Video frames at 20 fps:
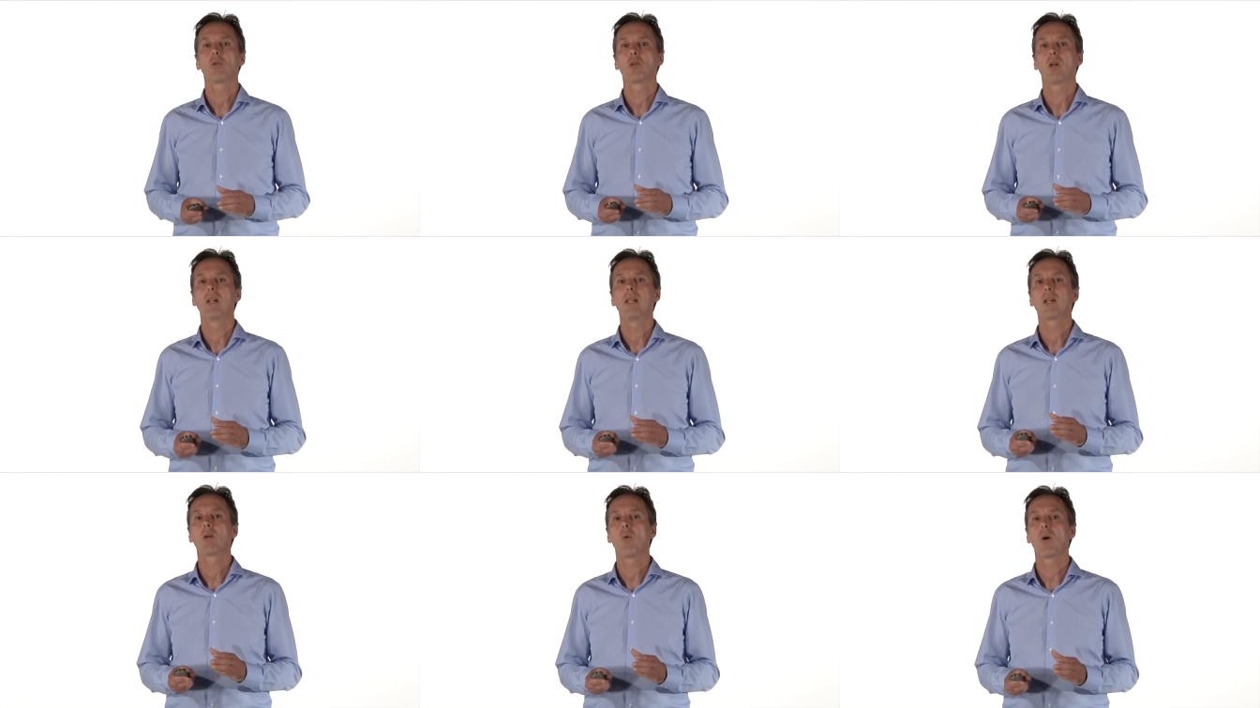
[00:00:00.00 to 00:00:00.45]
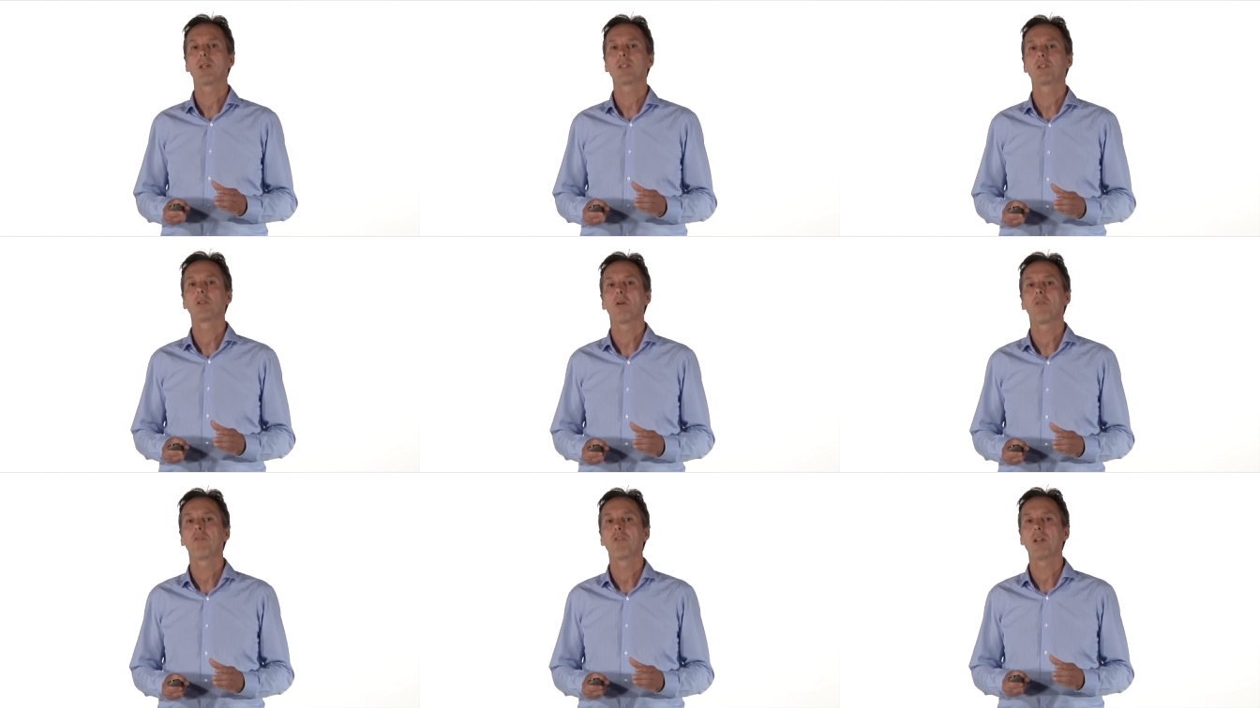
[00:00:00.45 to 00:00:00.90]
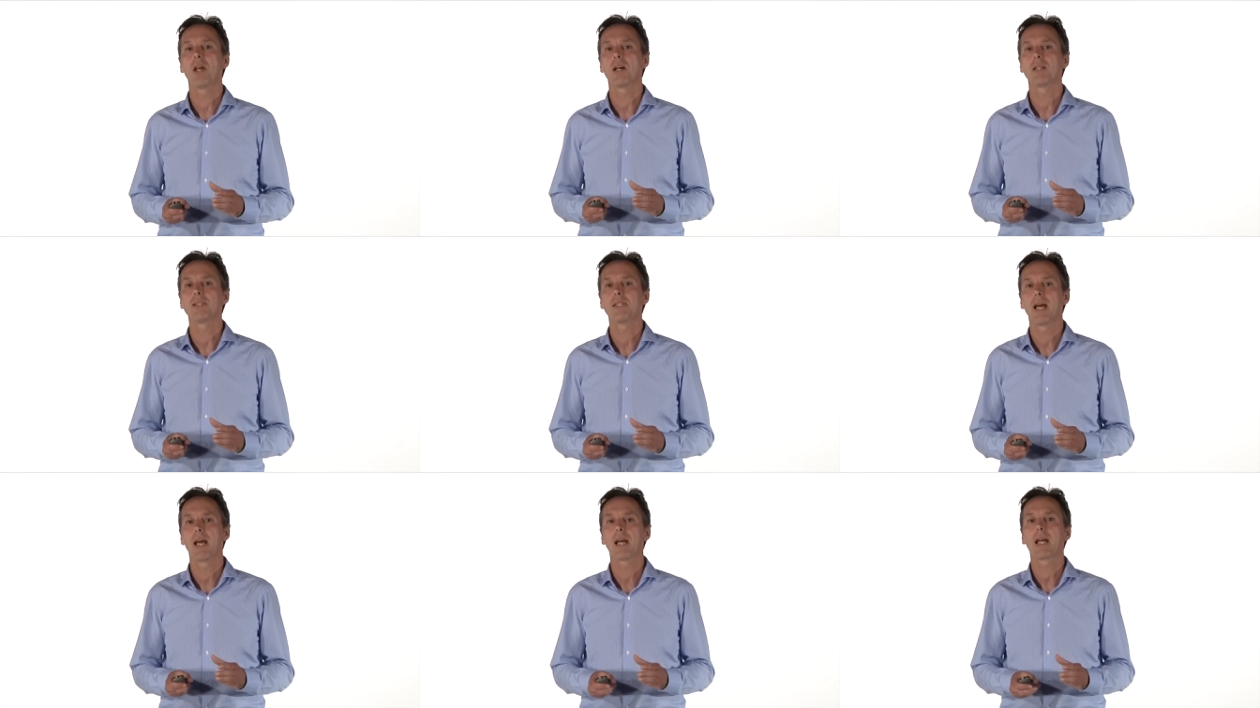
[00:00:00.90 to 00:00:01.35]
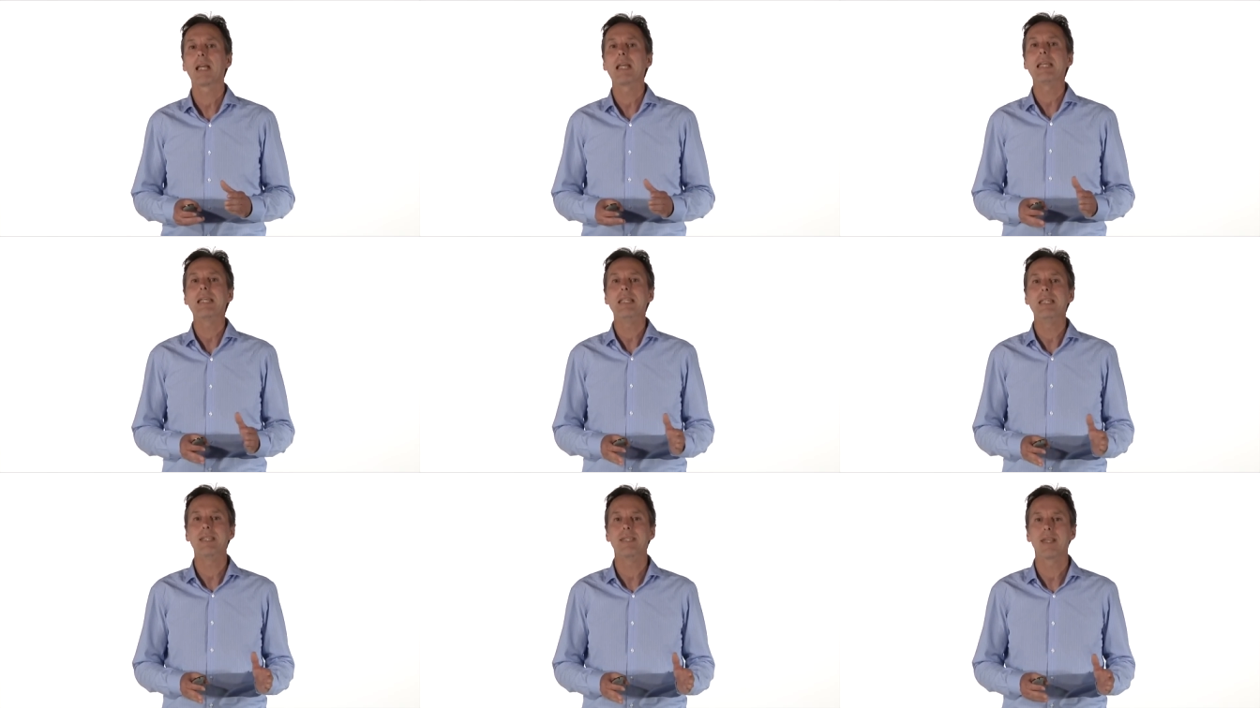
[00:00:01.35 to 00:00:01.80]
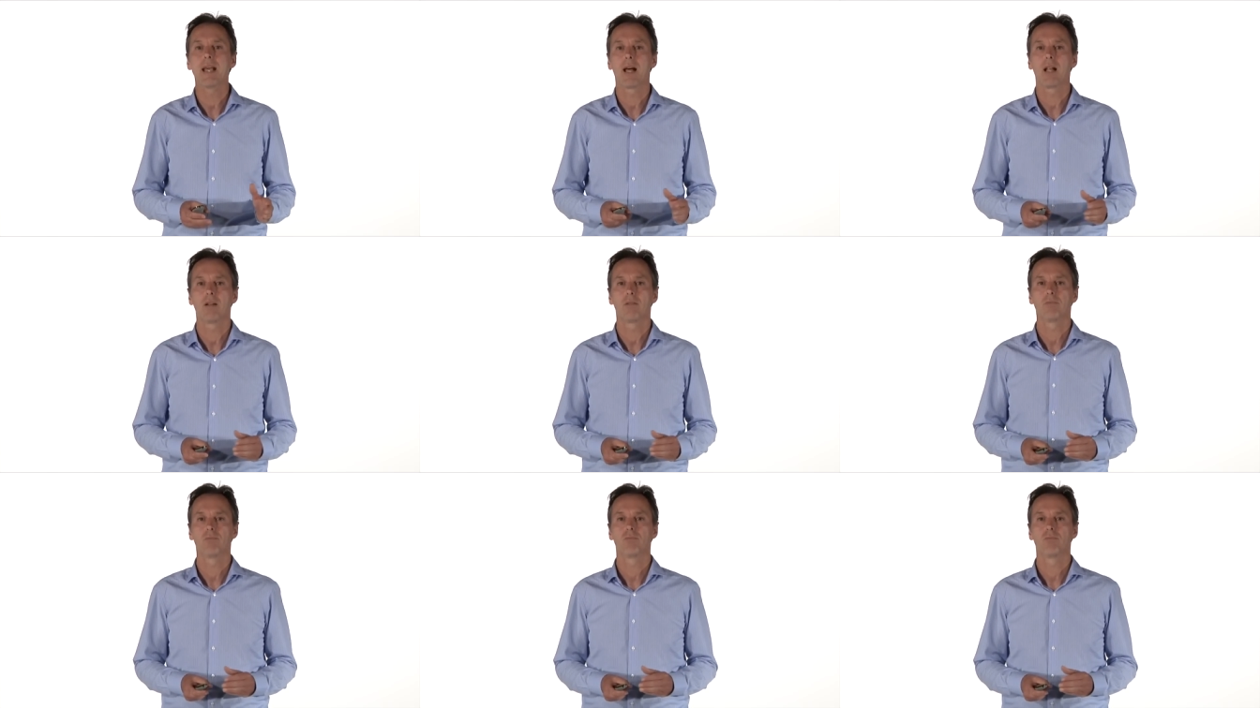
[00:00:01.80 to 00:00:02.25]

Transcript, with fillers: de l'équation financière initiale.